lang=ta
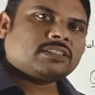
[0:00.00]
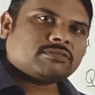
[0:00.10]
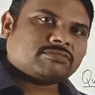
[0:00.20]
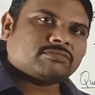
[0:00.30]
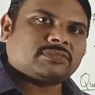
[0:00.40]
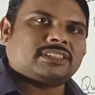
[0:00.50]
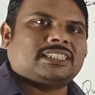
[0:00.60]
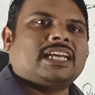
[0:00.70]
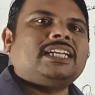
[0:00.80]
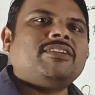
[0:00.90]
வந்து
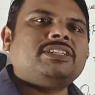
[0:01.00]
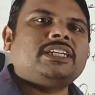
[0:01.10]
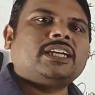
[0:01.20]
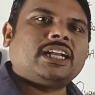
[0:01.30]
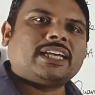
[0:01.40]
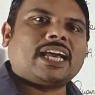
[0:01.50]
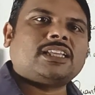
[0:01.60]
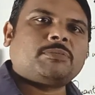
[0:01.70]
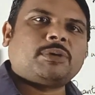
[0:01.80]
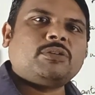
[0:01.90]
நிறைய விஷயங்களை
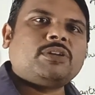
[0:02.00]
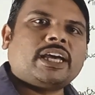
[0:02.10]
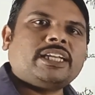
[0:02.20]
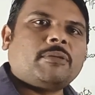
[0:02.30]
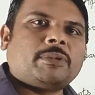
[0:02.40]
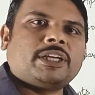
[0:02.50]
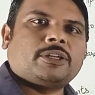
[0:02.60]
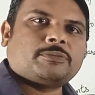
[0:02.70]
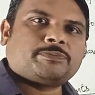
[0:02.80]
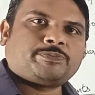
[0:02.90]
கேதர் பண்ணும் நிறைய
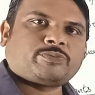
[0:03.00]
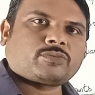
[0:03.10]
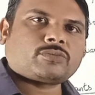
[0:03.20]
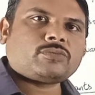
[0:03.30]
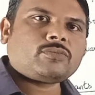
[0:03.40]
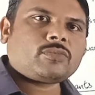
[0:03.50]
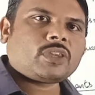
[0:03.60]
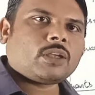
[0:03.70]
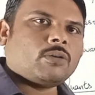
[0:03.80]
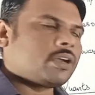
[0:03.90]
படிக்கணும்
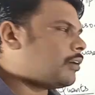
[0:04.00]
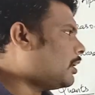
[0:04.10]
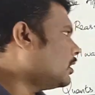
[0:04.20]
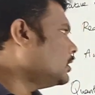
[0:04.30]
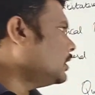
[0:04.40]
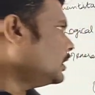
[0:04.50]
ஓகேவா